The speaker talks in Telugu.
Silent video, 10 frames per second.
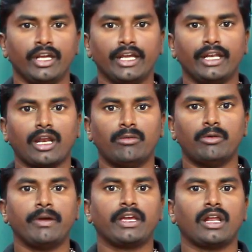ఈ నెల
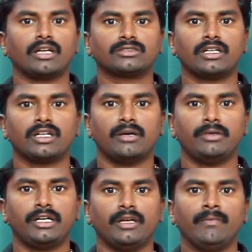ముప్పైకి లాస్ట్ డేట్
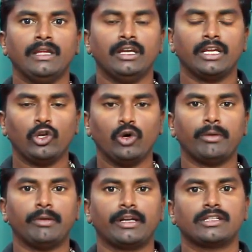కాబట్టి ఈ
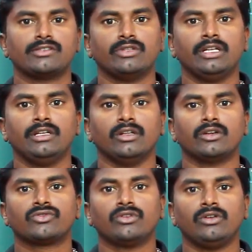లోపే పెట్టాల్సి ఉంది
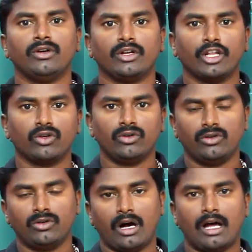సో నేను
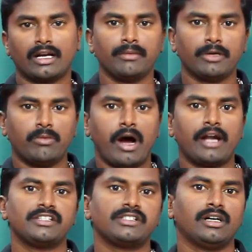ఆల్రెడీ మీకు
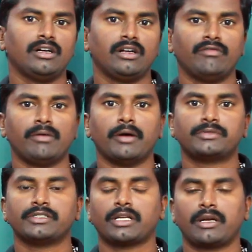మాట ఇచ్చిన వెబ్
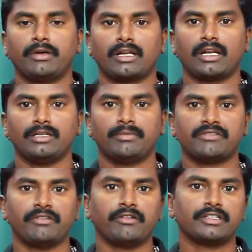ఆప్షన్స్ ఎట్లా పెట్టాలని
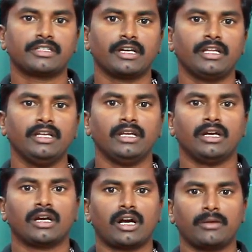చెప్పేసి వివరిస్తాను
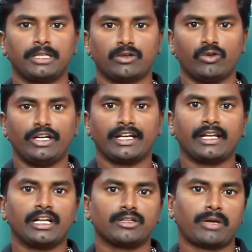కాకపోతే కొన్ని
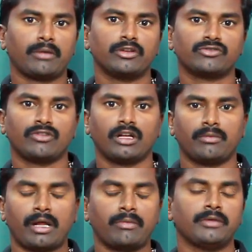టెక్నికల్ ప్రాబ్లమ్స్ వల్ల
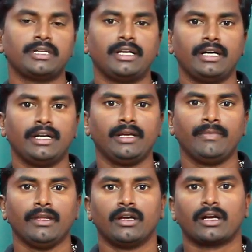ప్రాబ్లమ్స్ ఏంటంటే
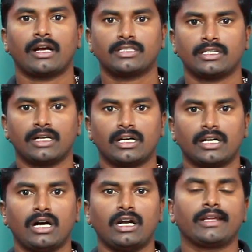ఖచ్చితంగా
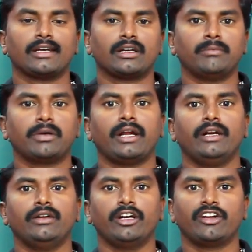అక్కడ హాల్ టికెట్ నెంబర్
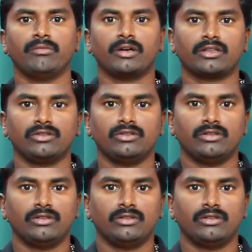అండ్ డేట్ ఆఫ్ బర్త్